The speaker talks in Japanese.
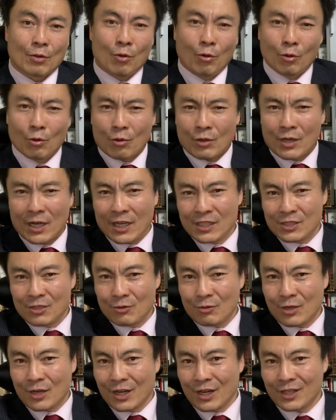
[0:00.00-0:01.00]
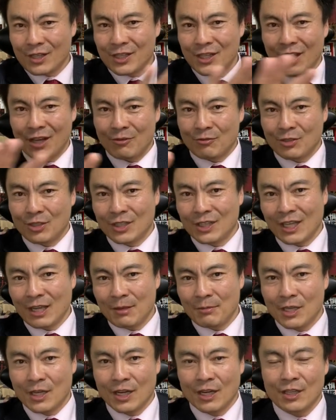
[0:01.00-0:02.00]
この感情から逃げる。痛
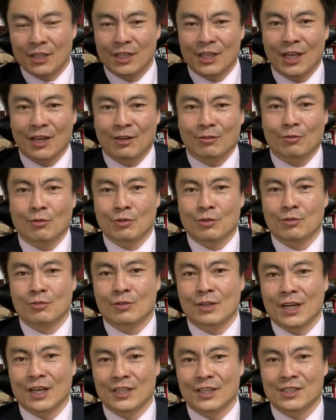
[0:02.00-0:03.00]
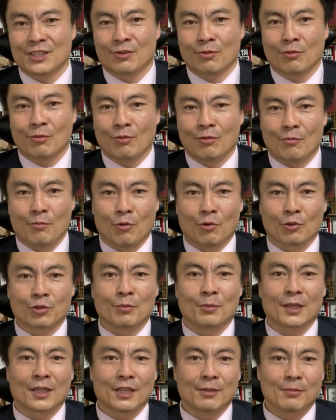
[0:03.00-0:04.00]
みから逃げるという感情を求
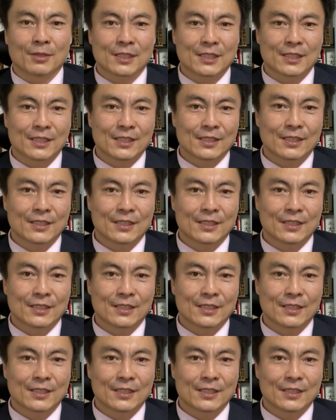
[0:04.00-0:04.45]
めています。